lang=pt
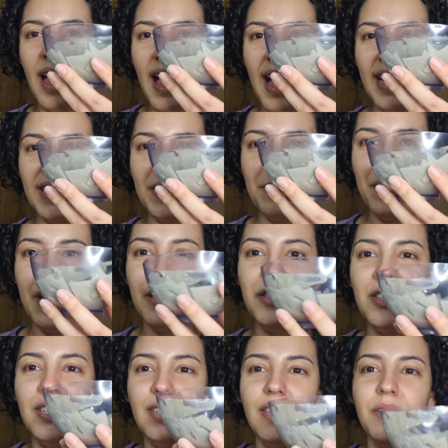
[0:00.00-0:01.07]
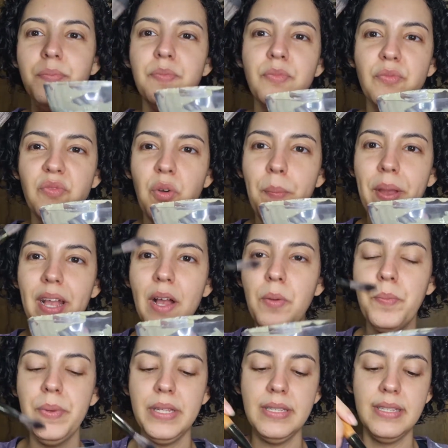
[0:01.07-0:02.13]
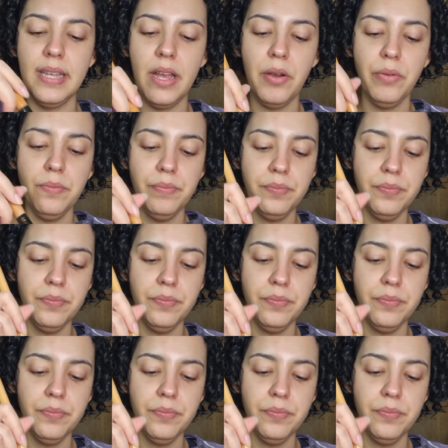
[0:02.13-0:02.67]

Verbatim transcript: Aqui minha argila, vou pegar um pincel